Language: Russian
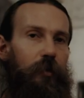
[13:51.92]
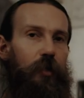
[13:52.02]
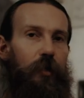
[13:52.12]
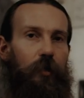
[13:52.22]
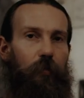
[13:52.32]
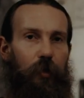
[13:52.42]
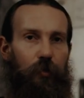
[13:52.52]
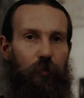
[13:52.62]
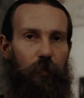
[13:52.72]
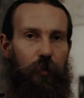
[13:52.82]
Сейчас я
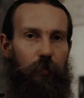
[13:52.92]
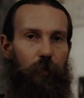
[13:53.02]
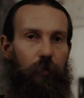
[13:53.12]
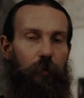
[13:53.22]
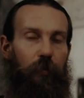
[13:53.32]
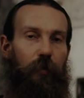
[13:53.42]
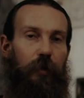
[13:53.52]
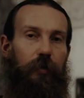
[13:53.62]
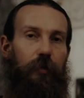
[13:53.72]
прошу вас попребывать